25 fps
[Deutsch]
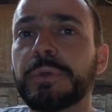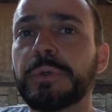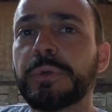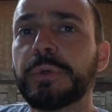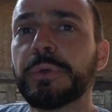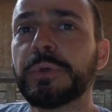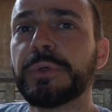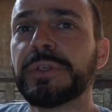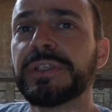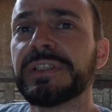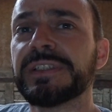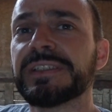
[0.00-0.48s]

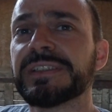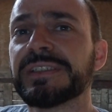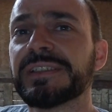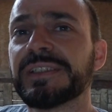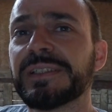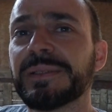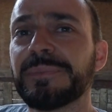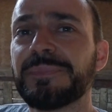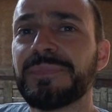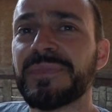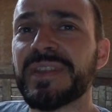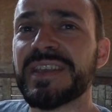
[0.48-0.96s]
Und
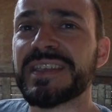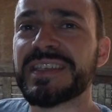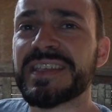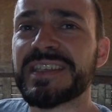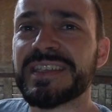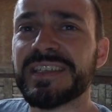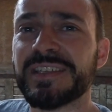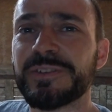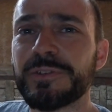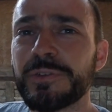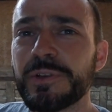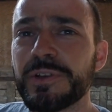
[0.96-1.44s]
ähm, es
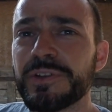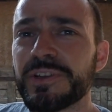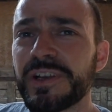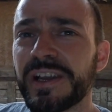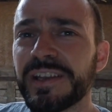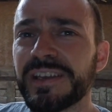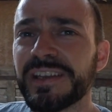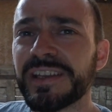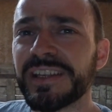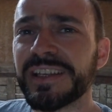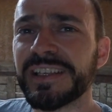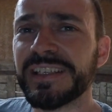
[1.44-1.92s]
ist natürlich
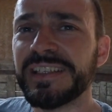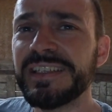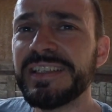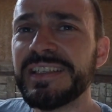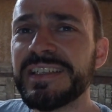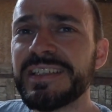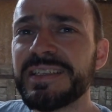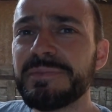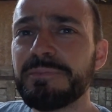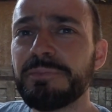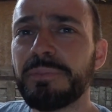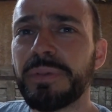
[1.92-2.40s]
ein
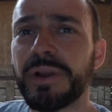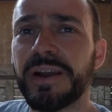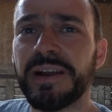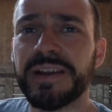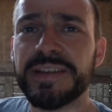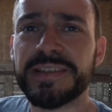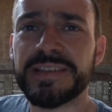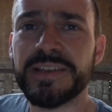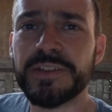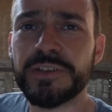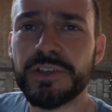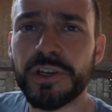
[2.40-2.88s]

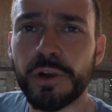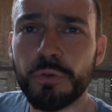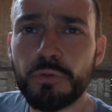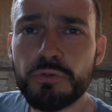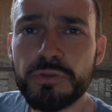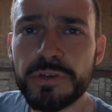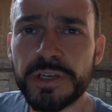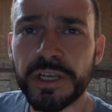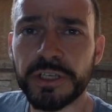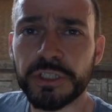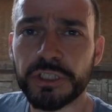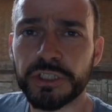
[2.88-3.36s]
riesenpreislicher
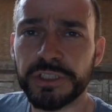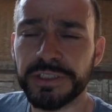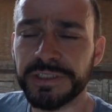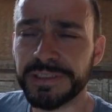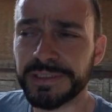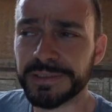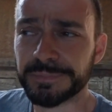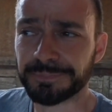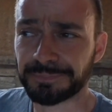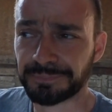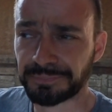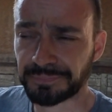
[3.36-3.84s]

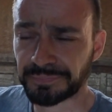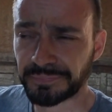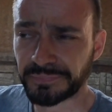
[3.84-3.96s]
Unterschied.